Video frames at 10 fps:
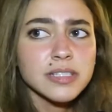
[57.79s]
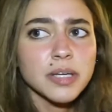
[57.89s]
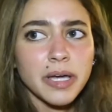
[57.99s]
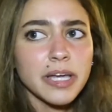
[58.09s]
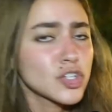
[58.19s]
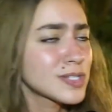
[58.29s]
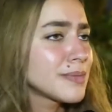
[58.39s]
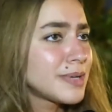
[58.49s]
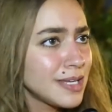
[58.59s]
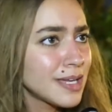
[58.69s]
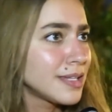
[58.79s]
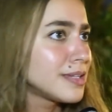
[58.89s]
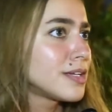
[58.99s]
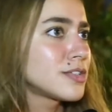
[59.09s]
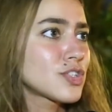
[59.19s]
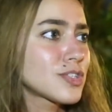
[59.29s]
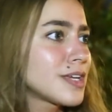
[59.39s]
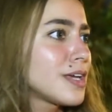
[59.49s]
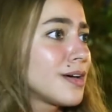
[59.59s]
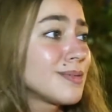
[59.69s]
الطبيعيه شخصيه بريئه جدا
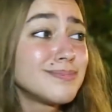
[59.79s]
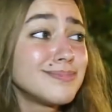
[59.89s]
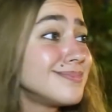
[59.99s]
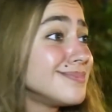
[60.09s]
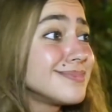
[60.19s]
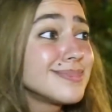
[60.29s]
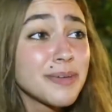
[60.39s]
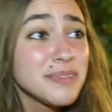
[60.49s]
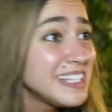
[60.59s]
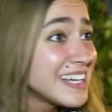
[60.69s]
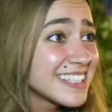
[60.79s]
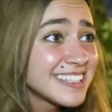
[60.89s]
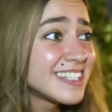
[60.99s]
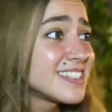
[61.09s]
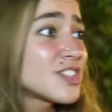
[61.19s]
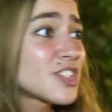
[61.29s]
شخصيه جميله جدا